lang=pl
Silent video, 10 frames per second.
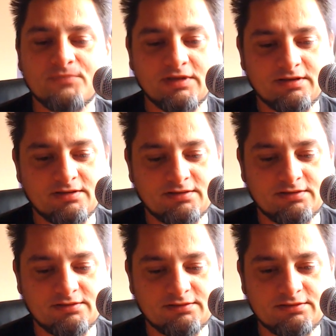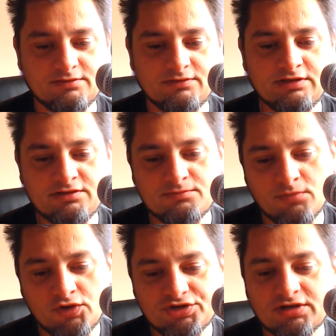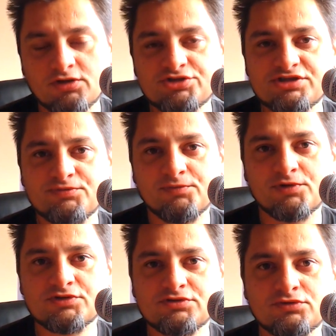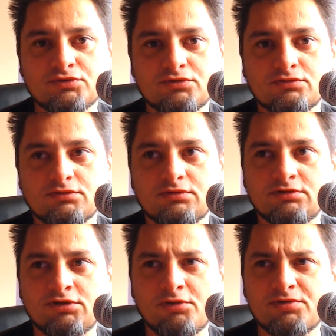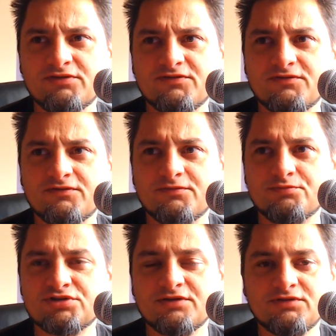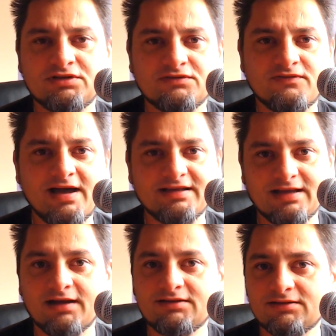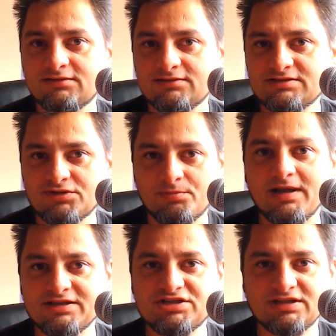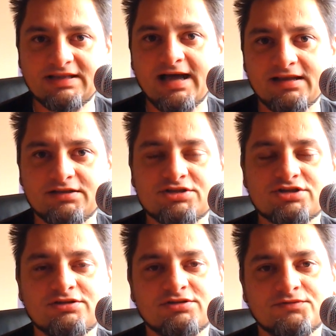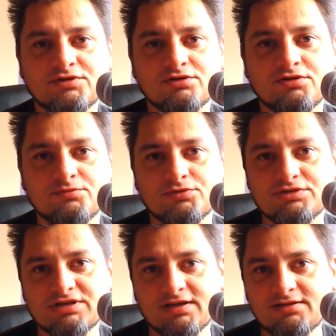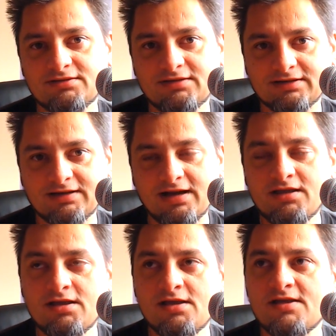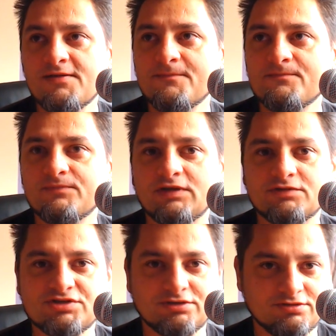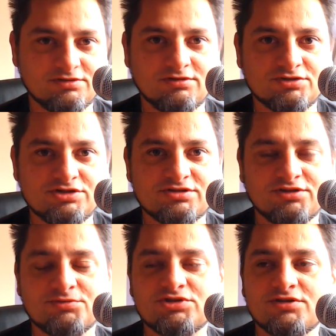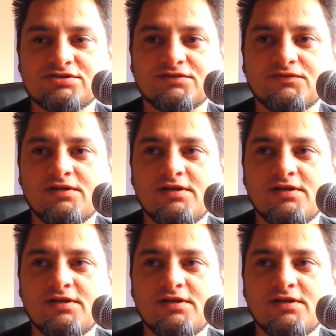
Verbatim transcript: E, I może gość jest po prostu dobry w przewidywaniach, co będzie dalej, jeżeli tą drogą pójdzie ten kraj. A właśnie to tylko ci, co nimi rządzą.